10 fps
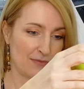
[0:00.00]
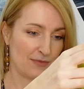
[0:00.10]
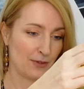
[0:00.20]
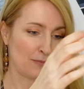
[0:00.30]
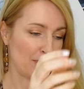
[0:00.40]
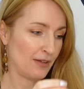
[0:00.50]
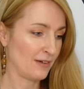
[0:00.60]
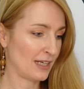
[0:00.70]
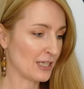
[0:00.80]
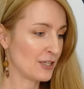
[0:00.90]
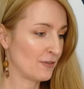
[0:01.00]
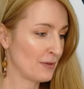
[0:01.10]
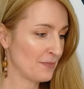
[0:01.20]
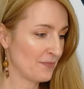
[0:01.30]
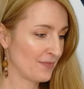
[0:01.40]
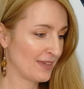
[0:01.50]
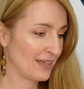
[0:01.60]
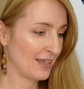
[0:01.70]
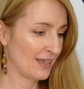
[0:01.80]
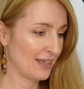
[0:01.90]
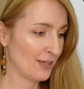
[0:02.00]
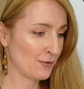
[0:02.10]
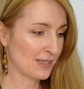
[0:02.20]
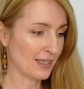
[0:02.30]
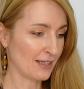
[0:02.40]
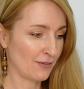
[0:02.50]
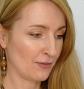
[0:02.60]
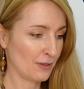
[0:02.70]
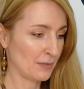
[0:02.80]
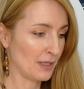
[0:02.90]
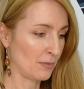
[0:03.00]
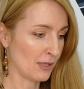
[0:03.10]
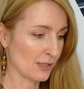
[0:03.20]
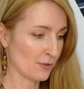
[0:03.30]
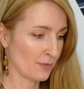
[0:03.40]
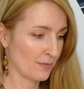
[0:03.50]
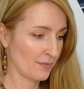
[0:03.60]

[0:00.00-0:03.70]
все переворачиваем и устанавливаем на базу